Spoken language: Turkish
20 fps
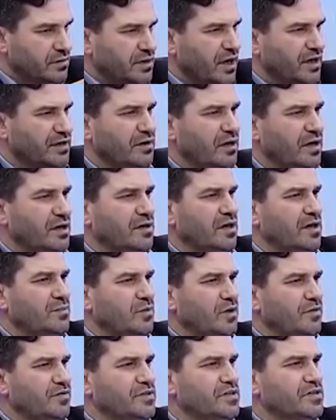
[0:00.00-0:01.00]
Yani Allah
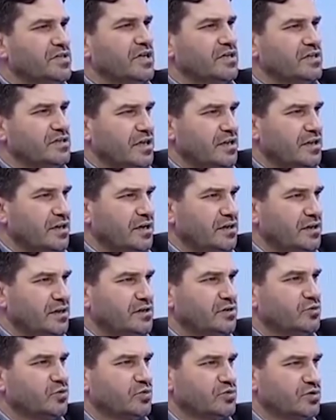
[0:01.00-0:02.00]
muhafaza
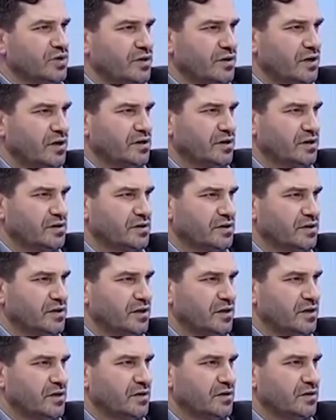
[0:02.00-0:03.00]
80'lerdeki 90'lardaki
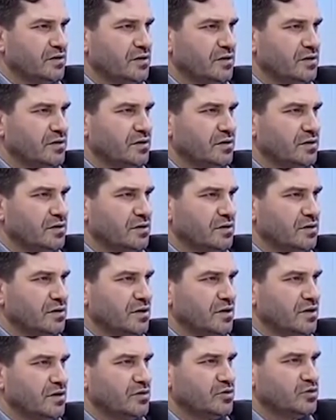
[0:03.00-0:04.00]
e,
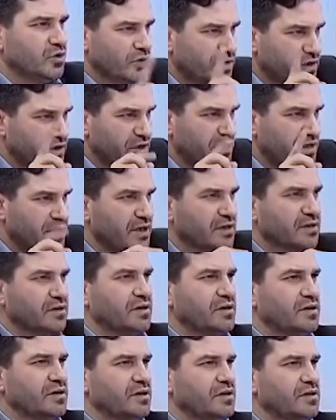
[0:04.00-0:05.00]
çok iyi
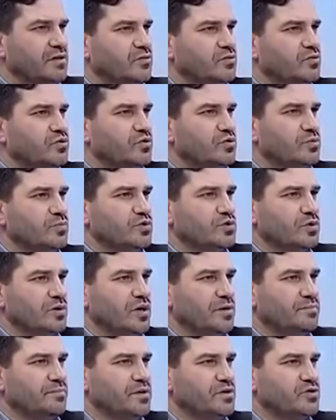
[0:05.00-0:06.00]
niyetli kurulmuş
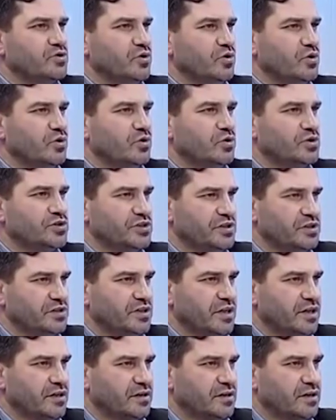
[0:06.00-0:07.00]
olan birçok
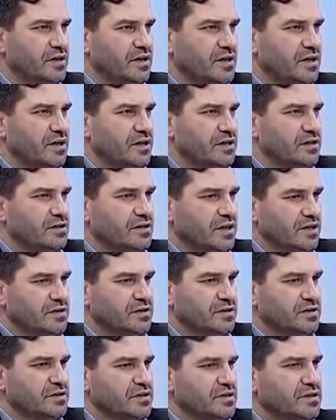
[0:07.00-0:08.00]
şirket
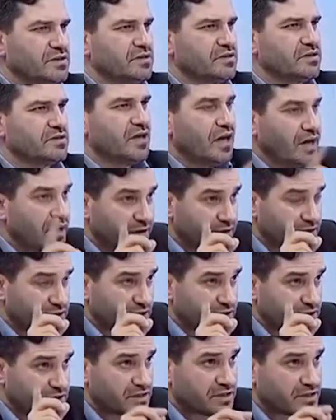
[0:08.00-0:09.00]
nasıl ki
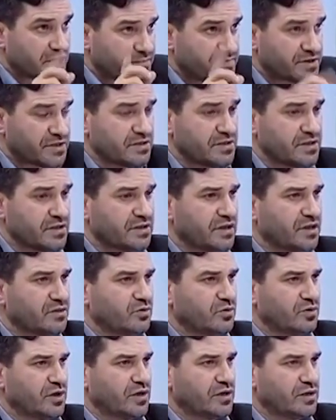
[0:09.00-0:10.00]
sadece
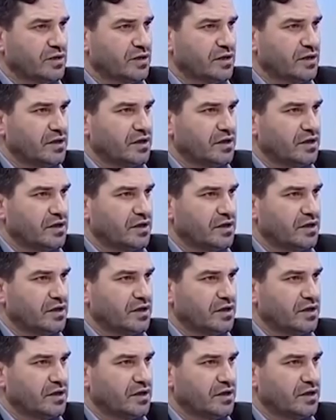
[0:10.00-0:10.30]
sistemsizlikten dolayı